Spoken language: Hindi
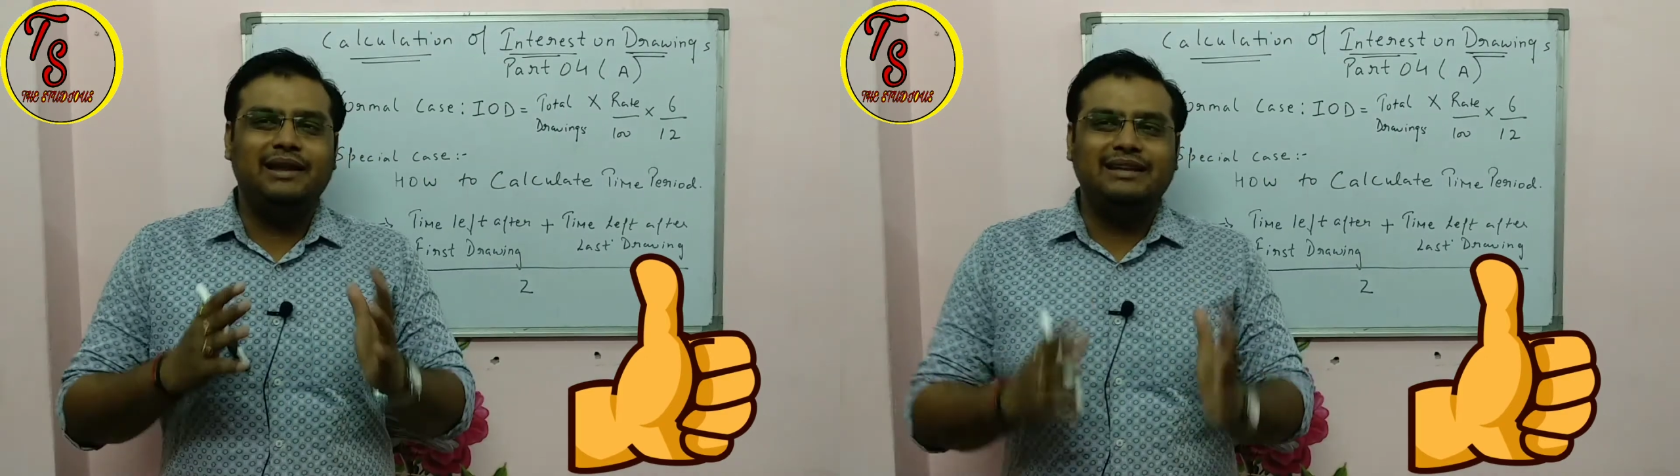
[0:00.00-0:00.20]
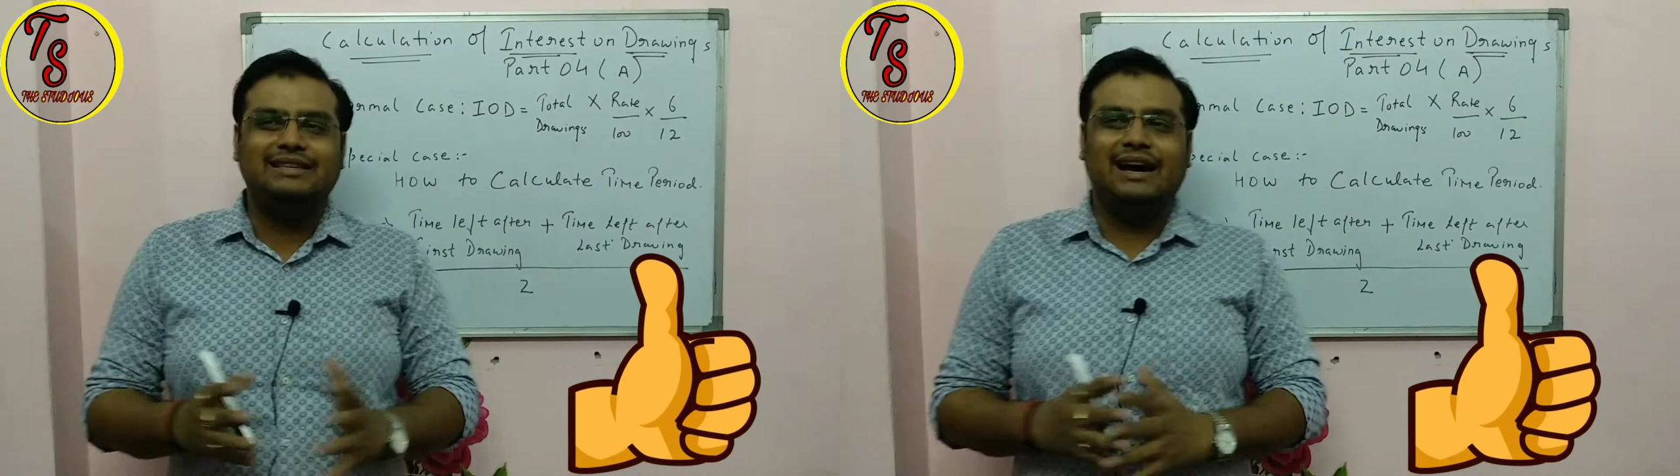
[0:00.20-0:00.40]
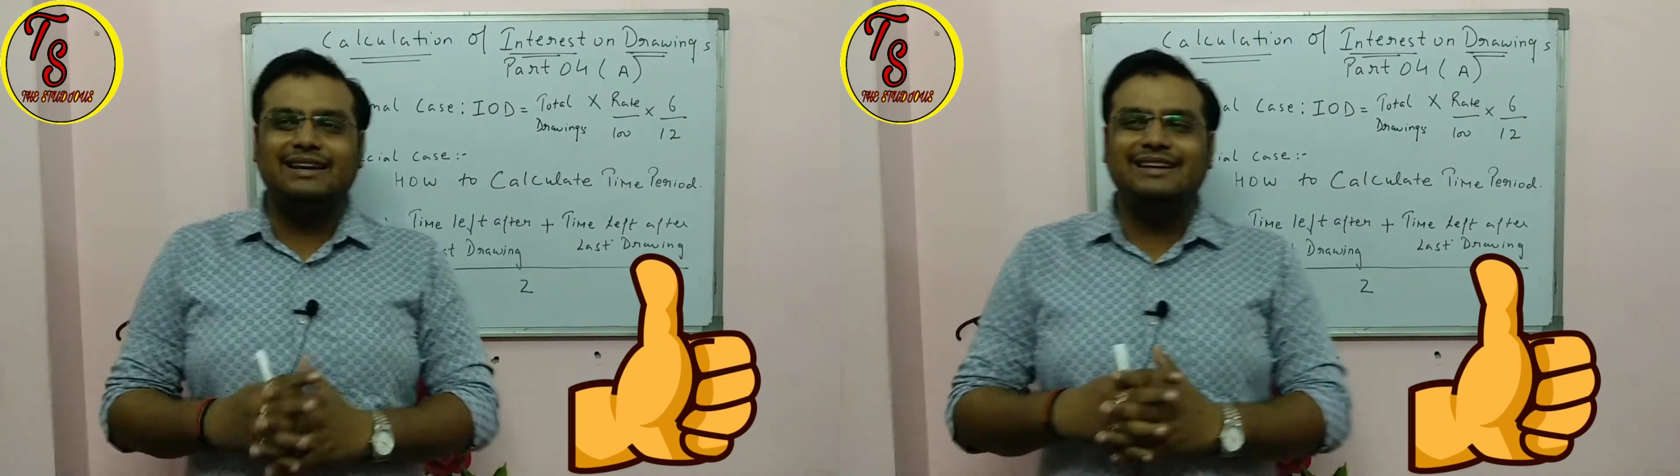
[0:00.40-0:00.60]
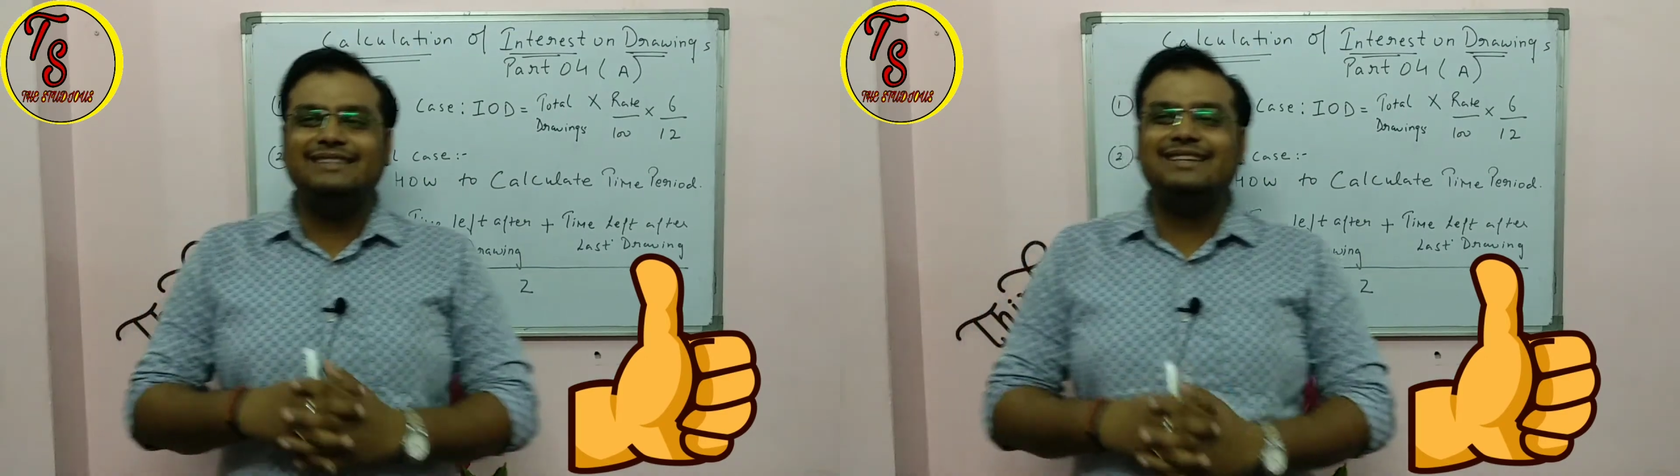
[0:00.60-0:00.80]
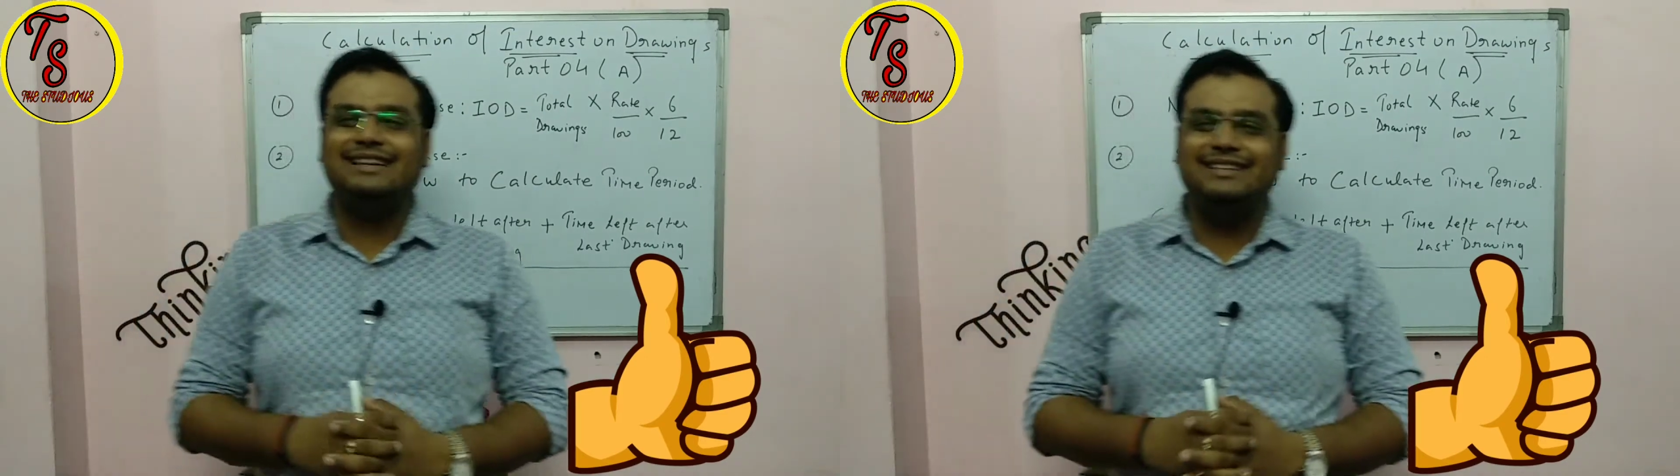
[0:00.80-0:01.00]
मैंने सारी की
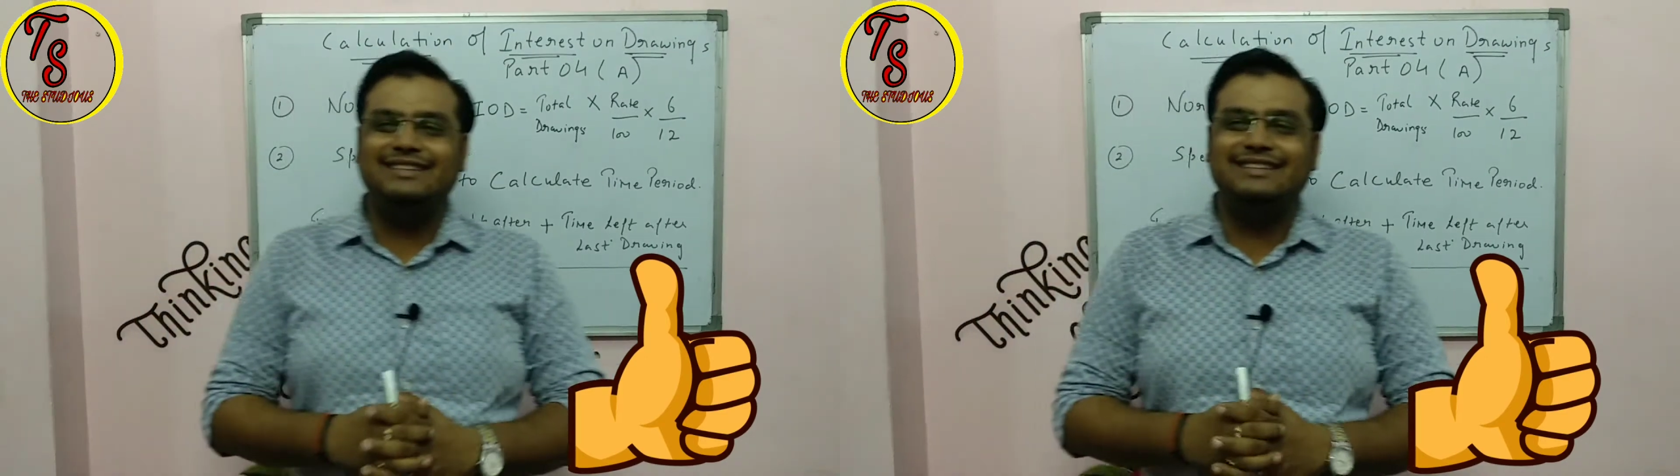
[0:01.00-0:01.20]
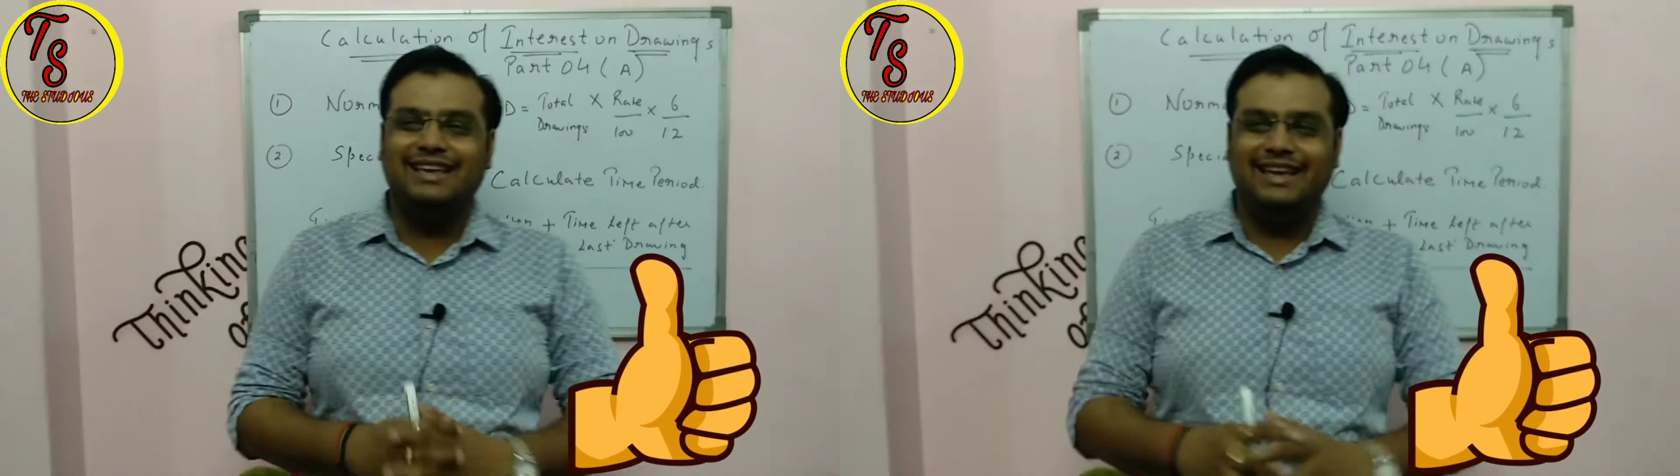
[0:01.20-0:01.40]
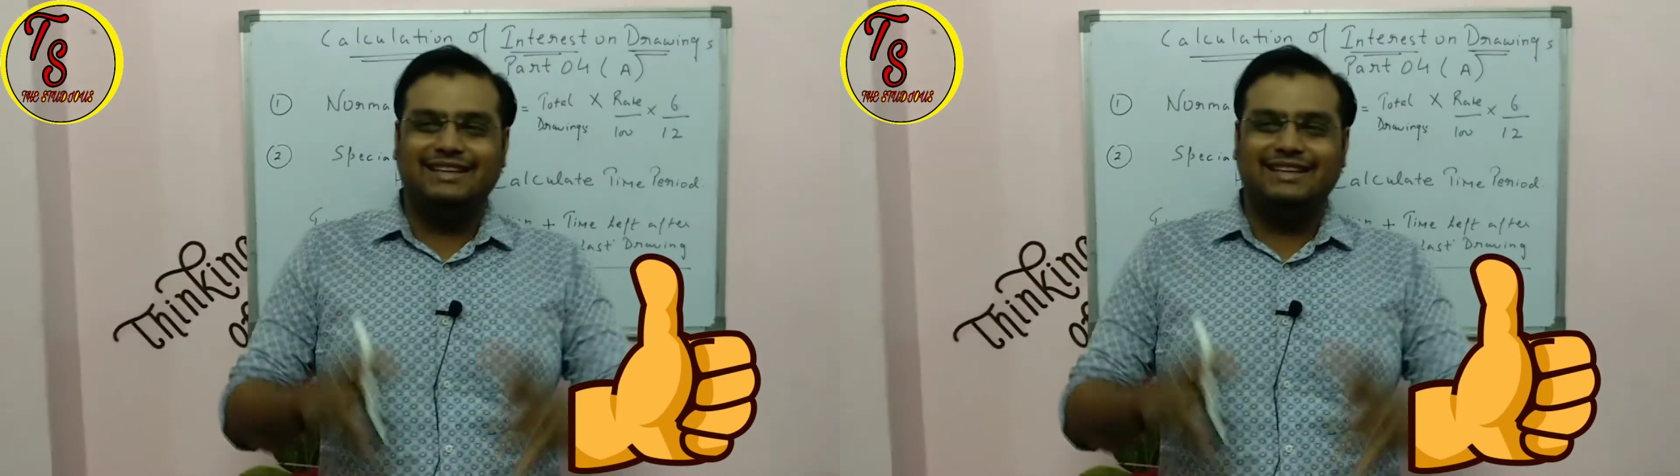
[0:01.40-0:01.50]
सारी चीज़ें